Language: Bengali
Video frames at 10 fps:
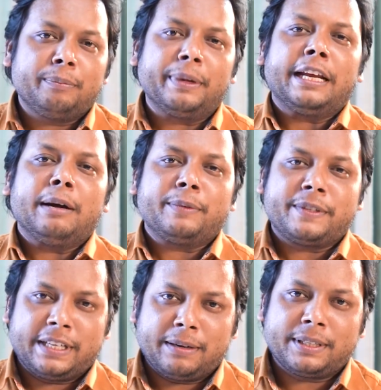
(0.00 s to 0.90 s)
বিজ্ঞাপন
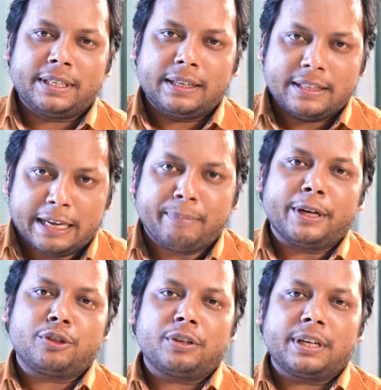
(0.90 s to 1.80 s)
সিনেমাটি
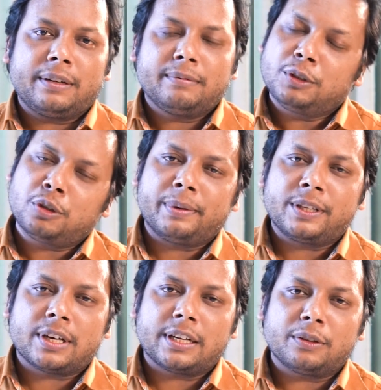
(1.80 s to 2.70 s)
দেখবার জন্য
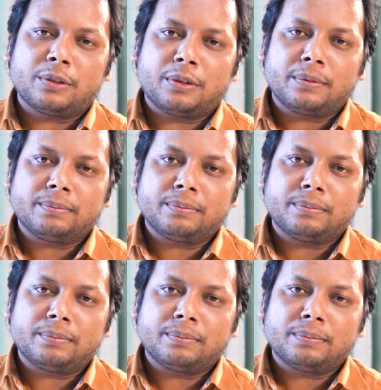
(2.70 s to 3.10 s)
শুভেচ্ছা নিরন্তর